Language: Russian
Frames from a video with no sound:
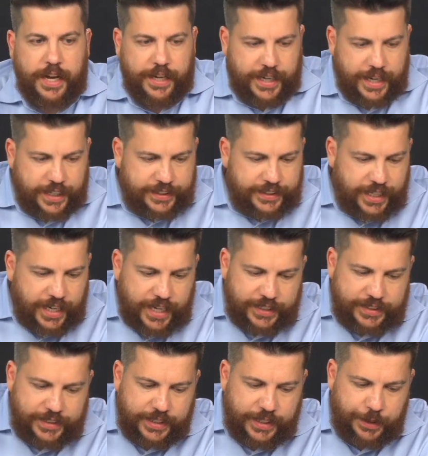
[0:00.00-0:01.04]
Когда
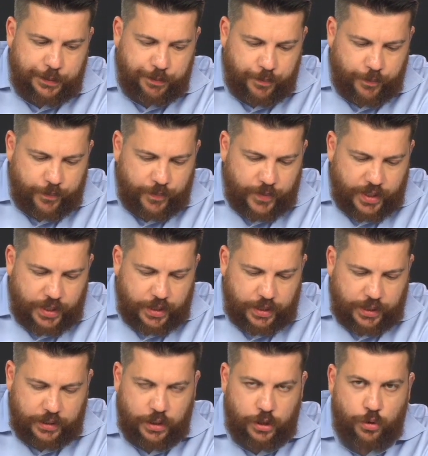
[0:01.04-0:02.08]
ты
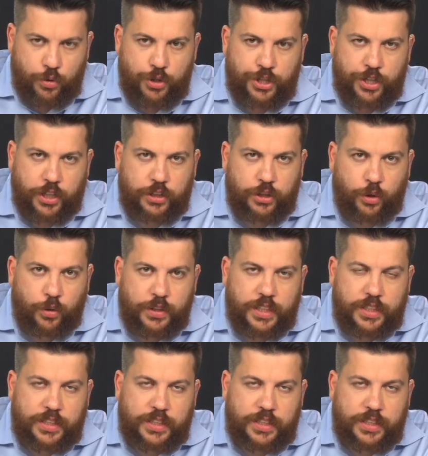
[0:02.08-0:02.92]
голосуешь электронно,